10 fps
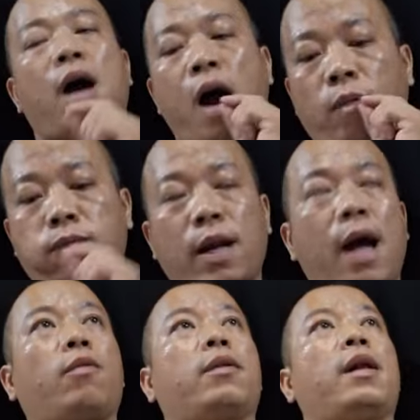học
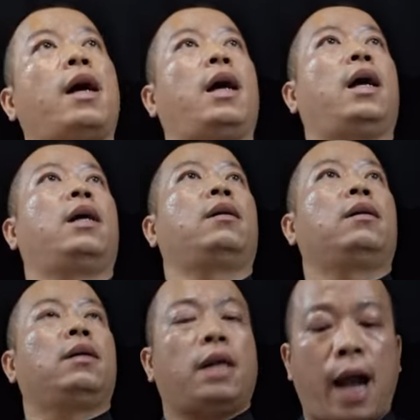đạo để
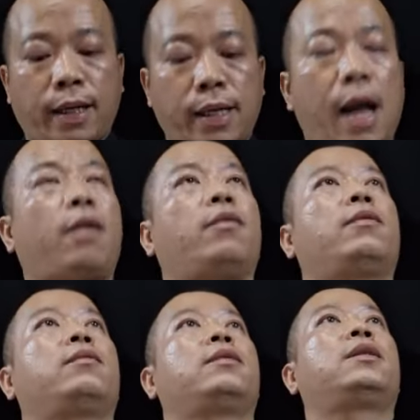hành đạo
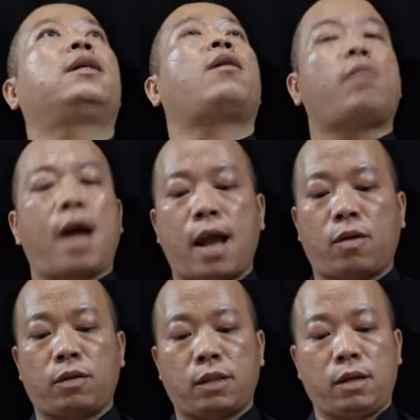chứ không ai
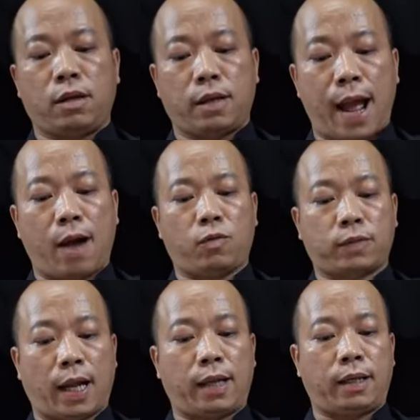có từ đạo
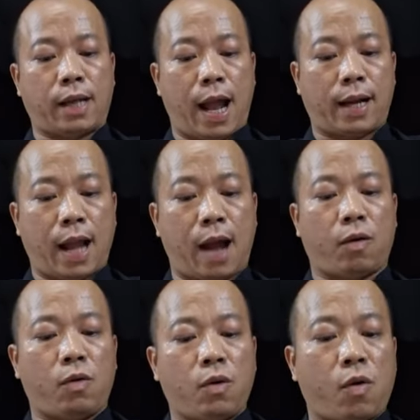thành đại đạo
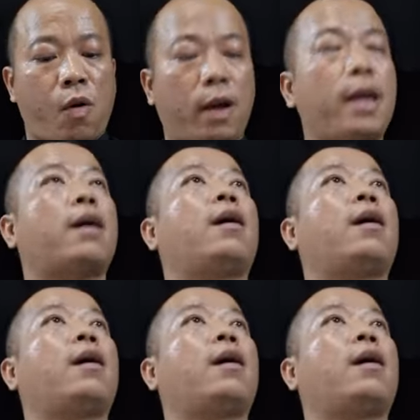có nghĩa